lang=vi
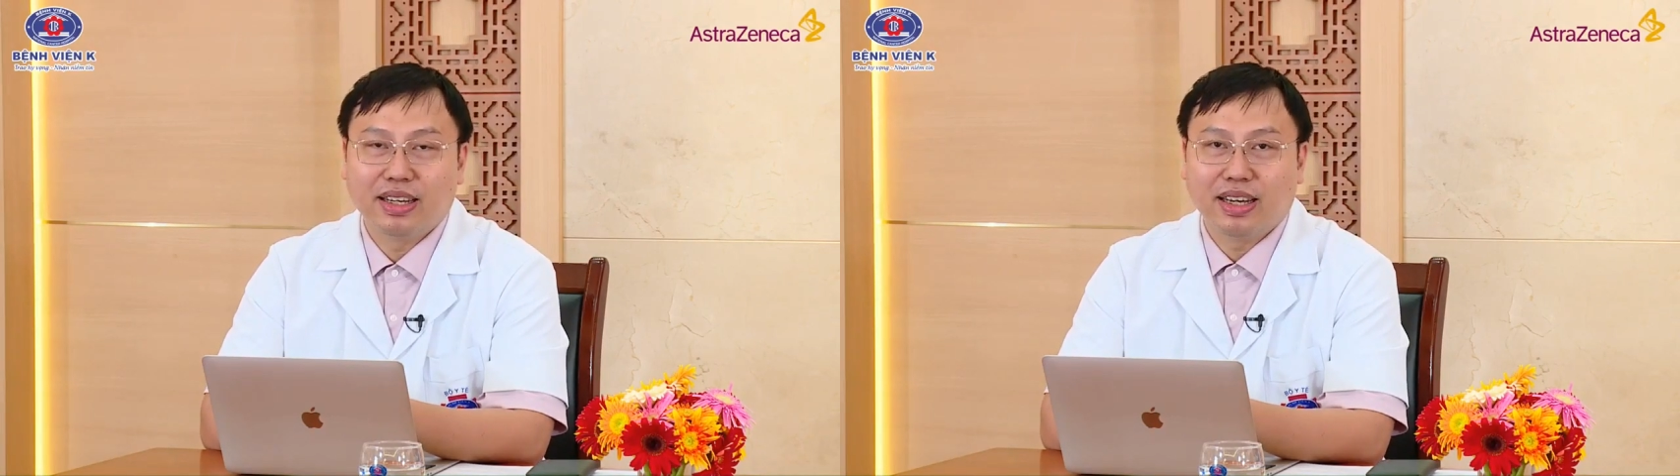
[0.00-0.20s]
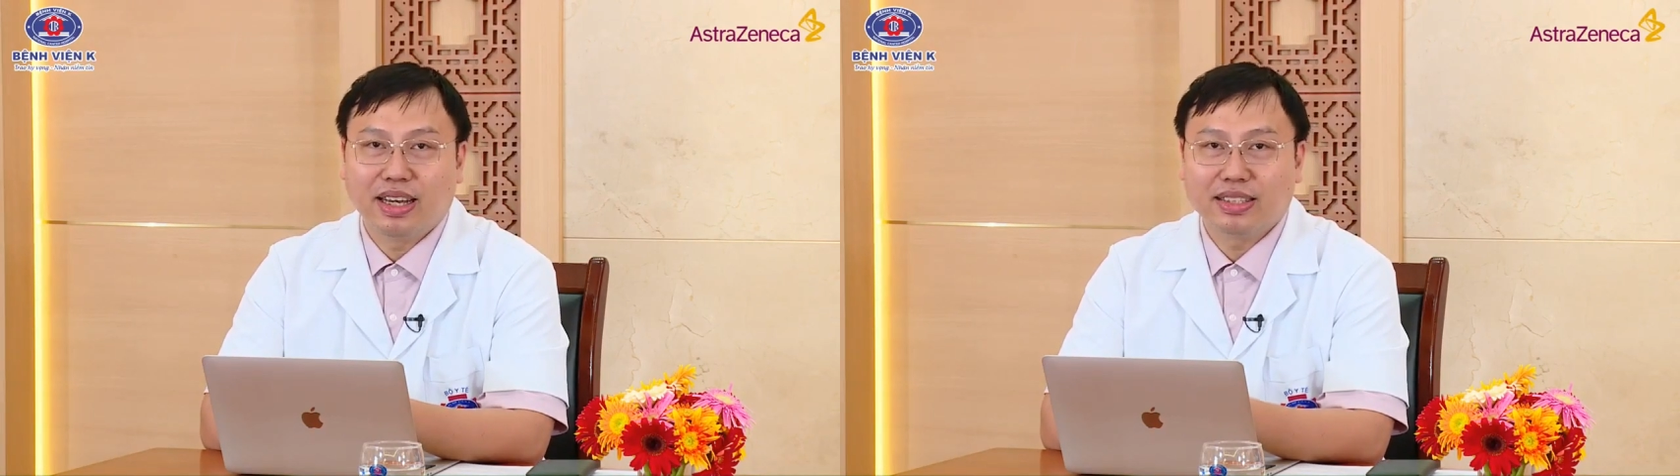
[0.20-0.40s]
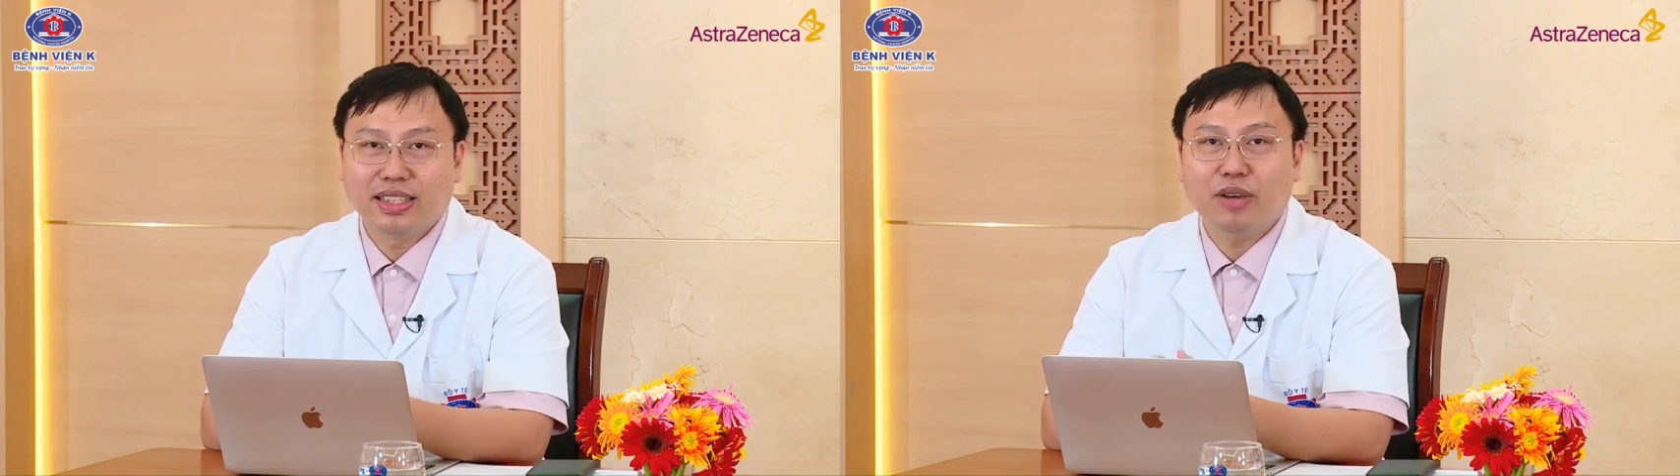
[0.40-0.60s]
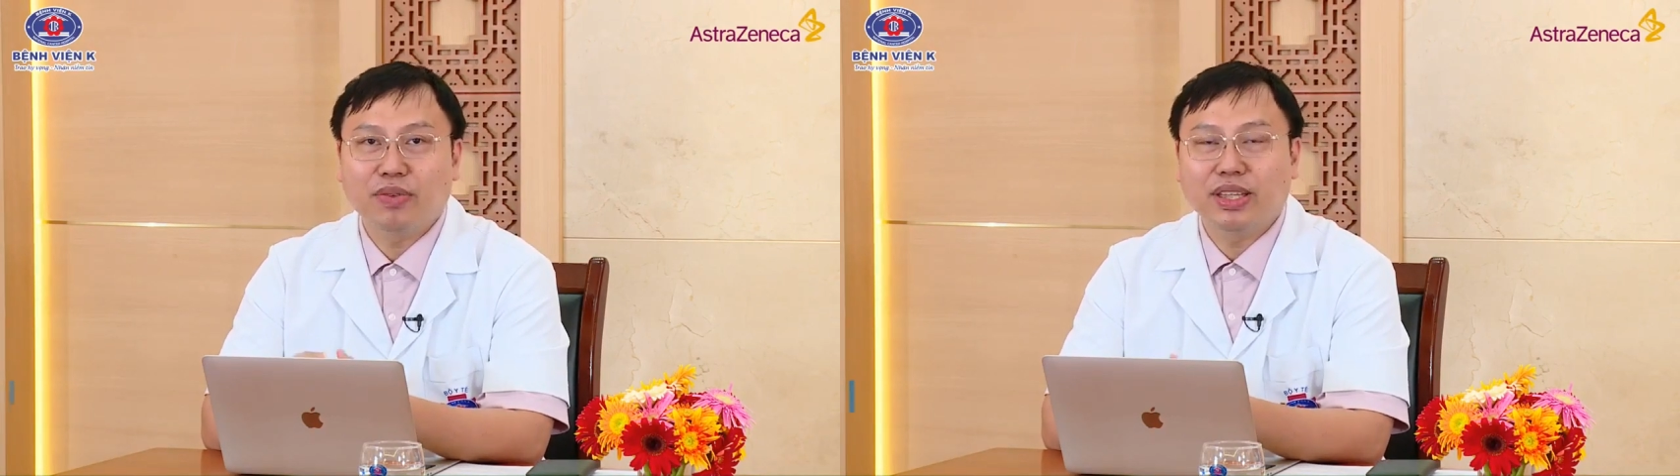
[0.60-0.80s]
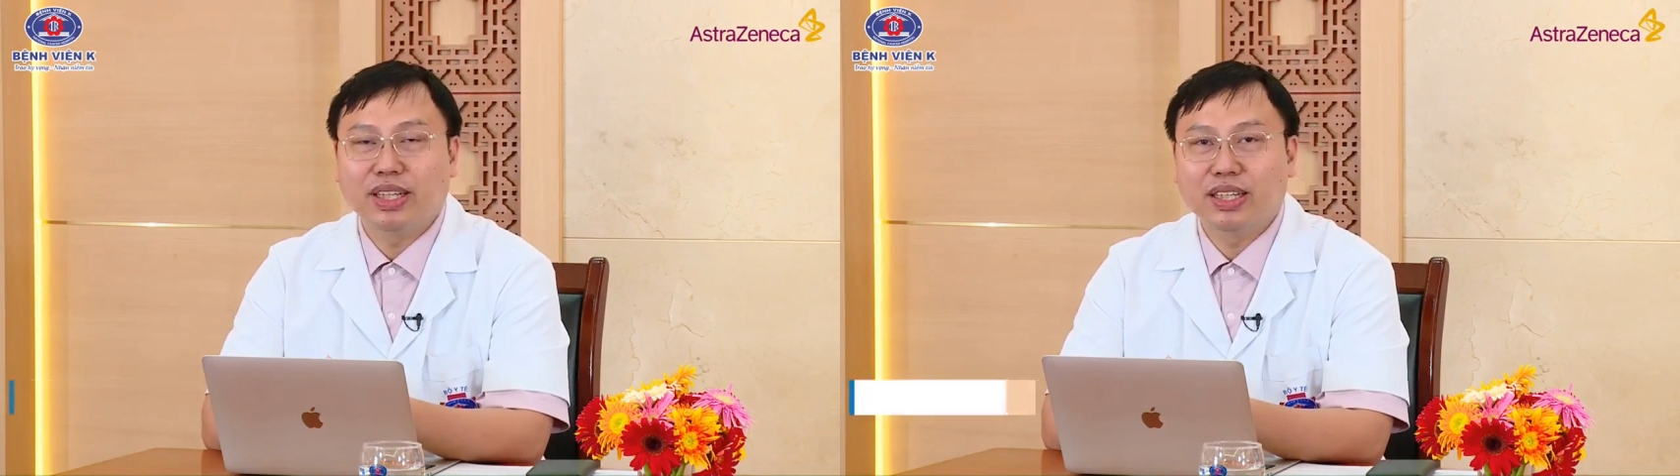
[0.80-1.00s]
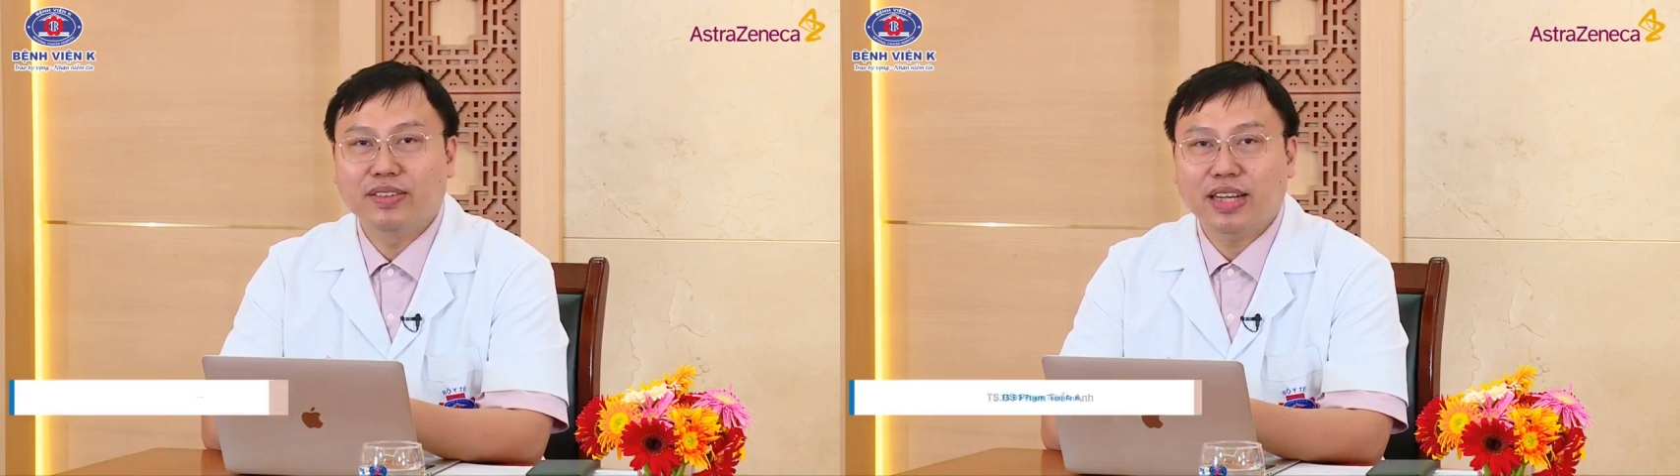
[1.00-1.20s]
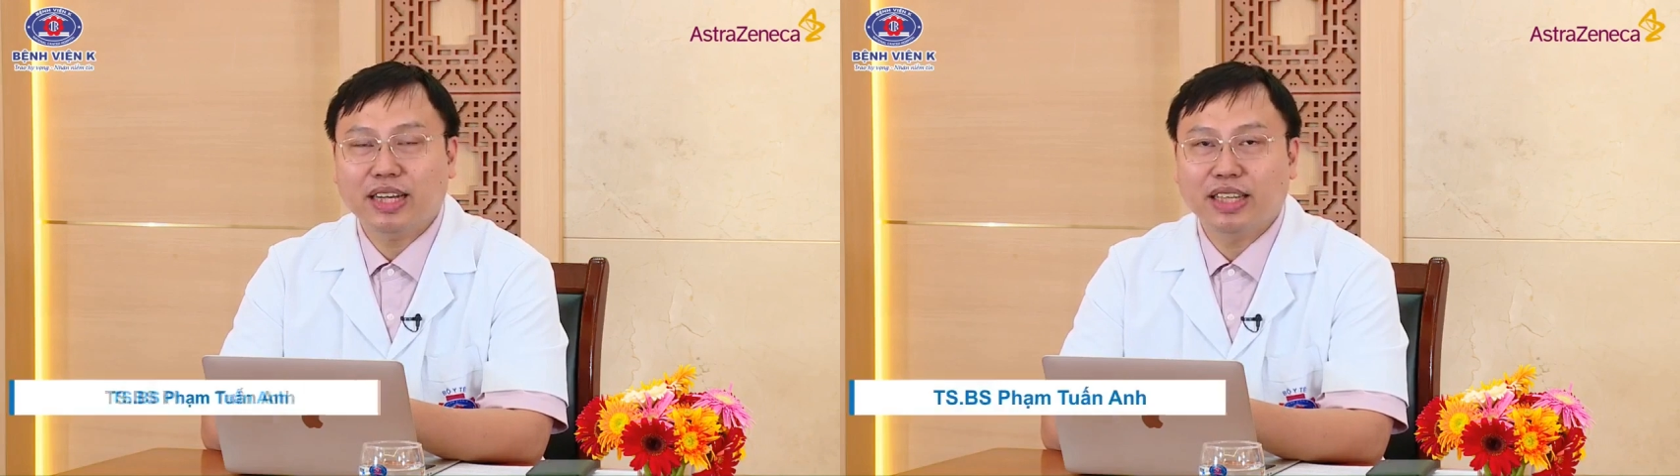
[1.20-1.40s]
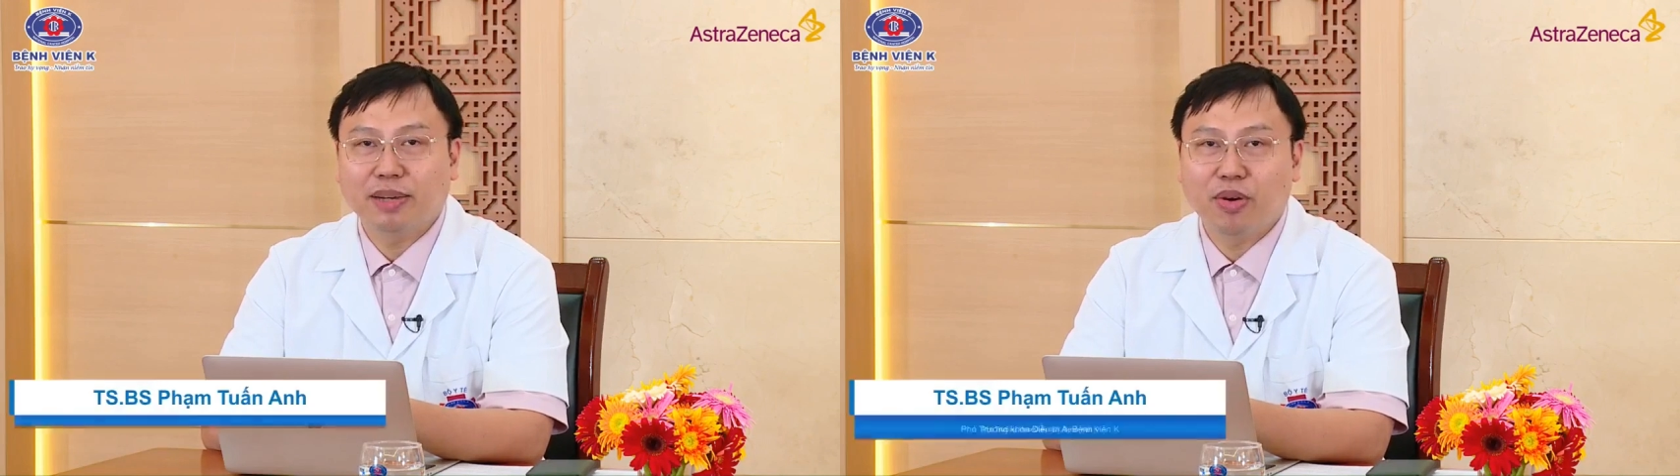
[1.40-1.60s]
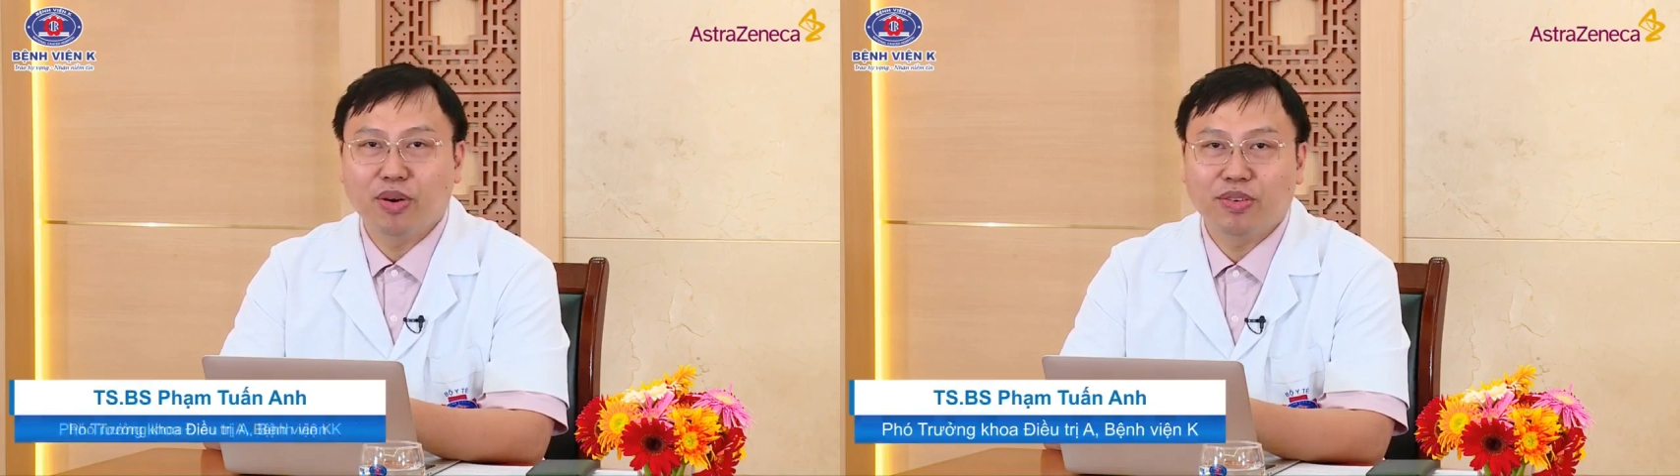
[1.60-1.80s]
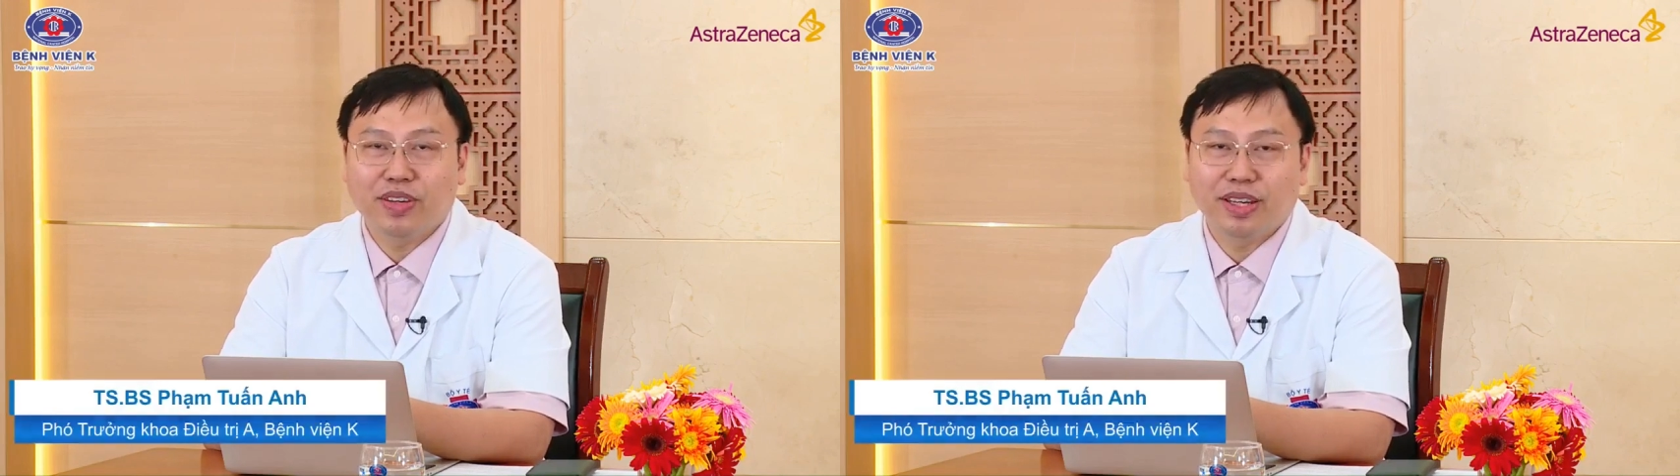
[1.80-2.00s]
à sinh học phân tử với các tiến
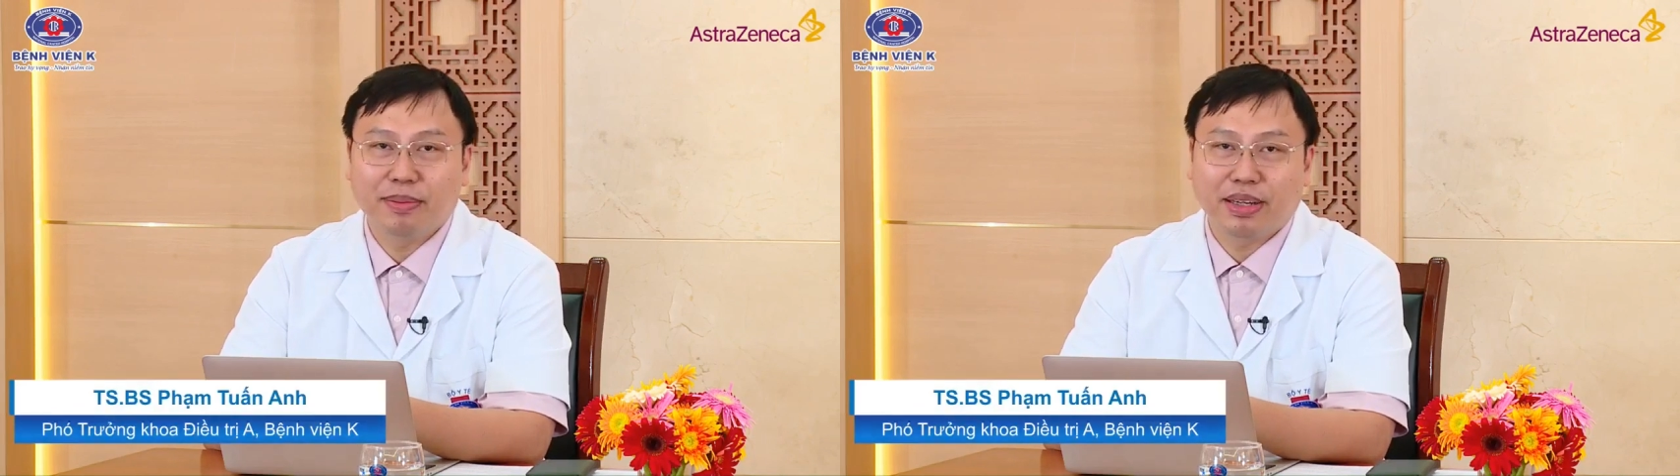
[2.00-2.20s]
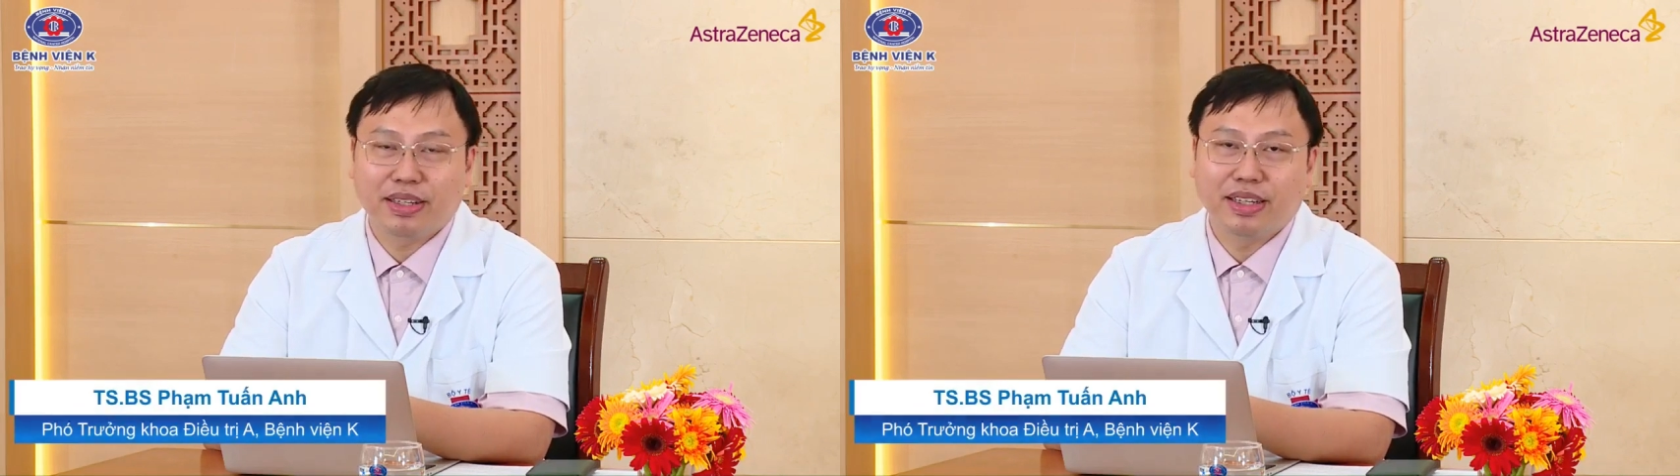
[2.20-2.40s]
bộ về mặt